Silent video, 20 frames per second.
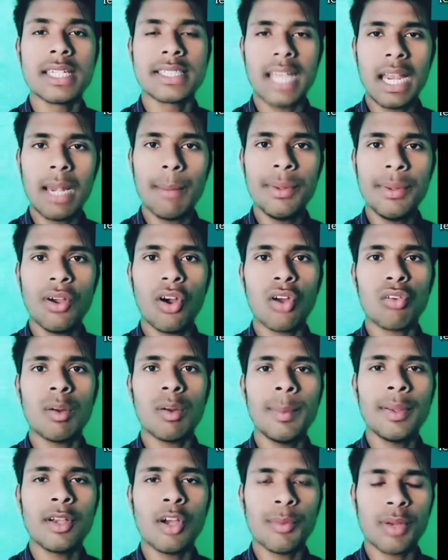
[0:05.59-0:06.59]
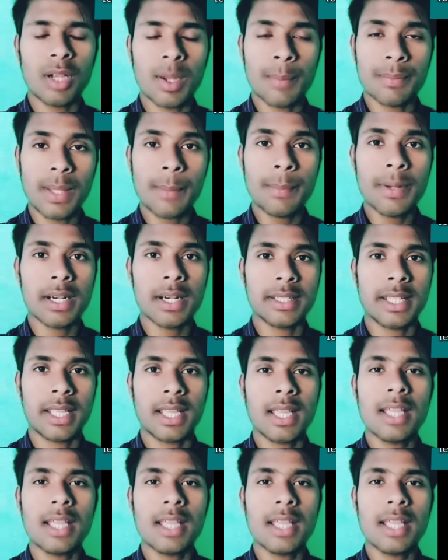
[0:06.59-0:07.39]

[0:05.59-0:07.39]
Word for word: सेल बी और विल बी का उपयोग हम तब करते